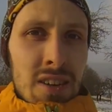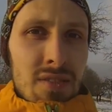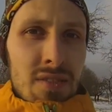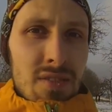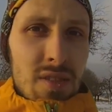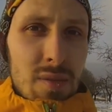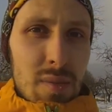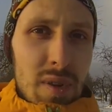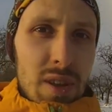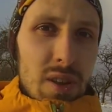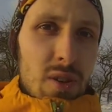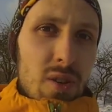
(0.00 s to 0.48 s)

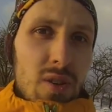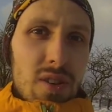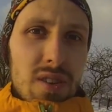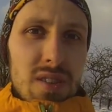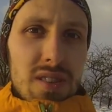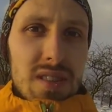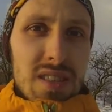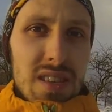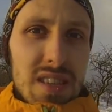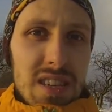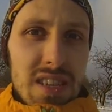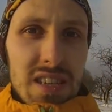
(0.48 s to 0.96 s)
wie man
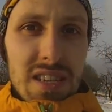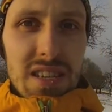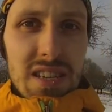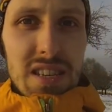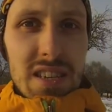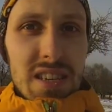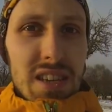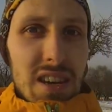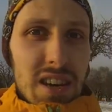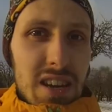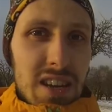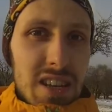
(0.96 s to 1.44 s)
Holz
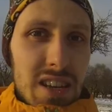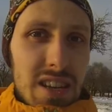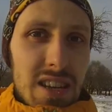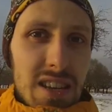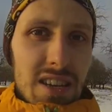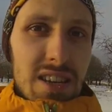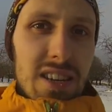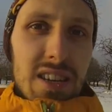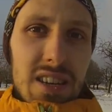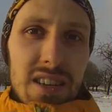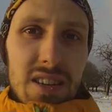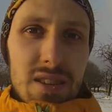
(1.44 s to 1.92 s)
richtig
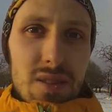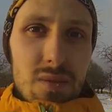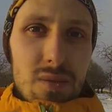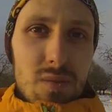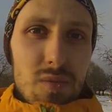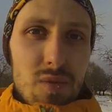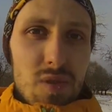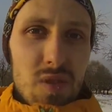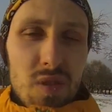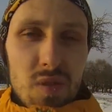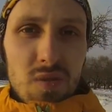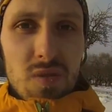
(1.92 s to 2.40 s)
einlagert,
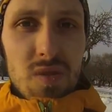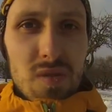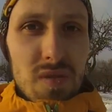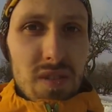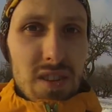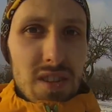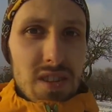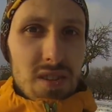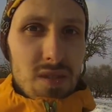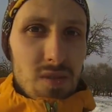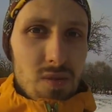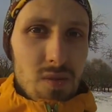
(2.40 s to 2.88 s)

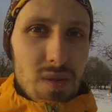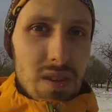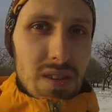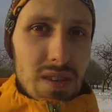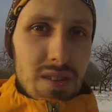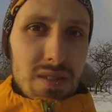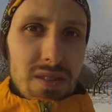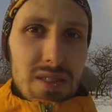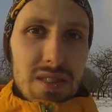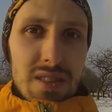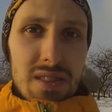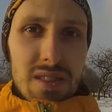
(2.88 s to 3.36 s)
beziehungsweise so,
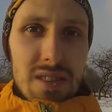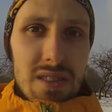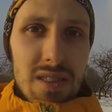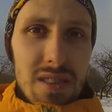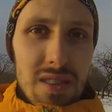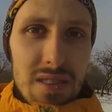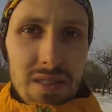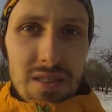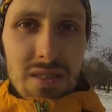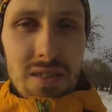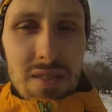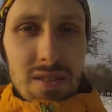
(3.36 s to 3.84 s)
dass
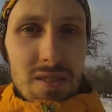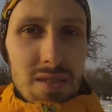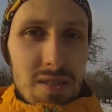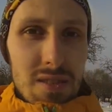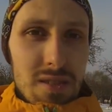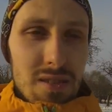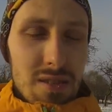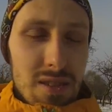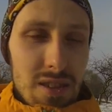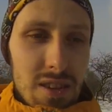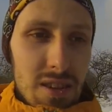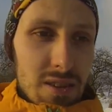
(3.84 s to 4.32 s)
das,
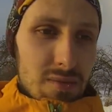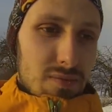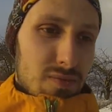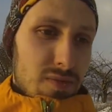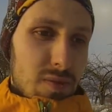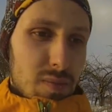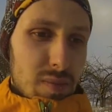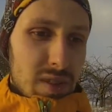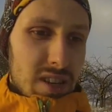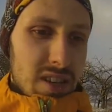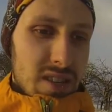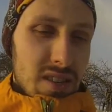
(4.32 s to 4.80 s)
äh, ja,
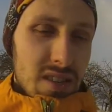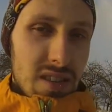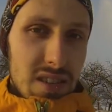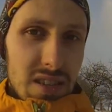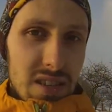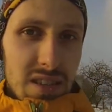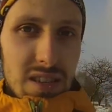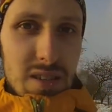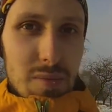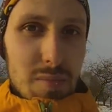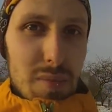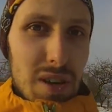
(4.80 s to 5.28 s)
wie man das
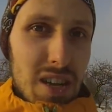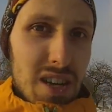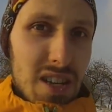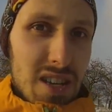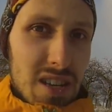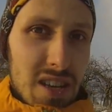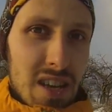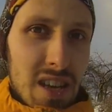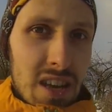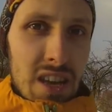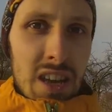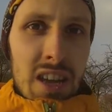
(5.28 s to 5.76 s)
richtig macht,
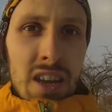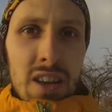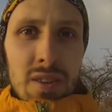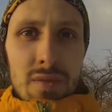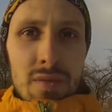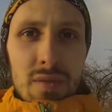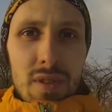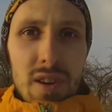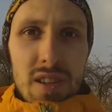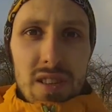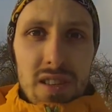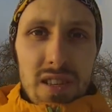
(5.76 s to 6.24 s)

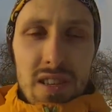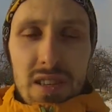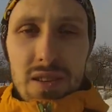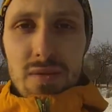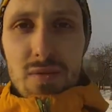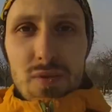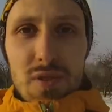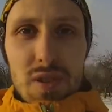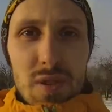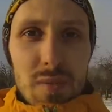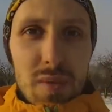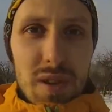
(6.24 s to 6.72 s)
weil sich da
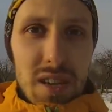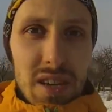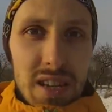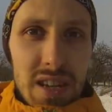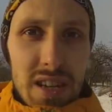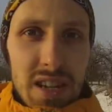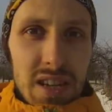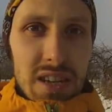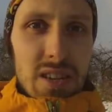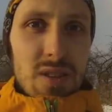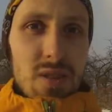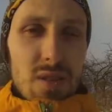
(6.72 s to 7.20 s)
wohl jemand einen
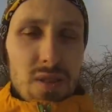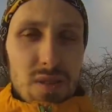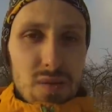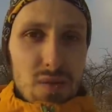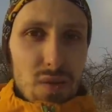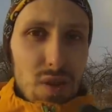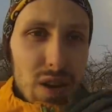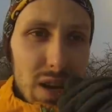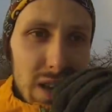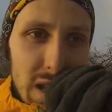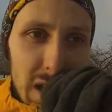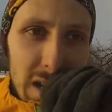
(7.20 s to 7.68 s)
kleinen
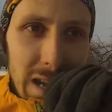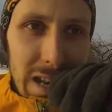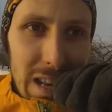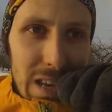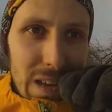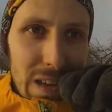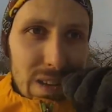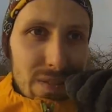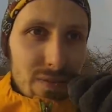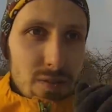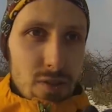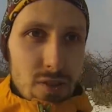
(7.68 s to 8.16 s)
Holzvorrat
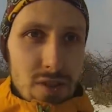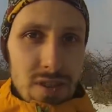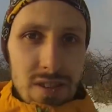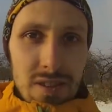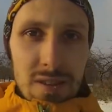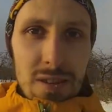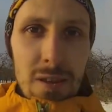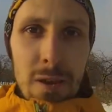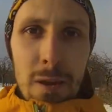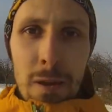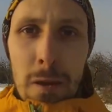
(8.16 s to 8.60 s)
anlegen wollte.